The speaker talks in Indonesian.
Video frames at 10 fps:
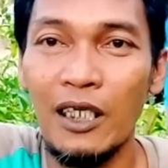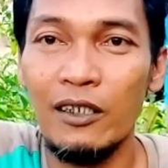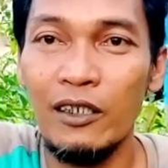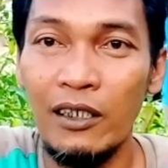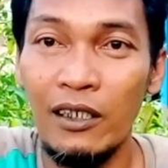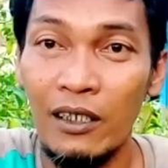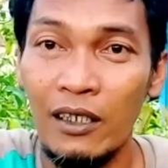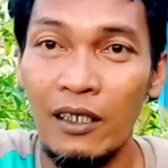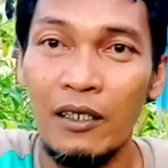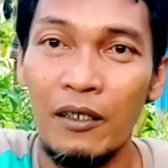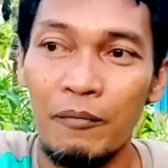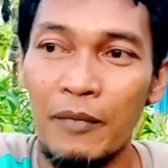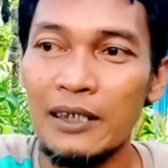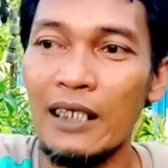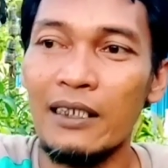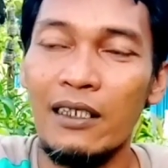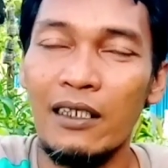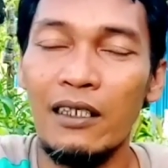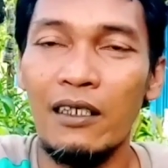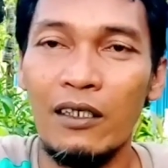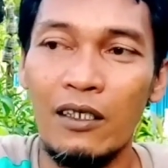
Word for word: dimasak jadi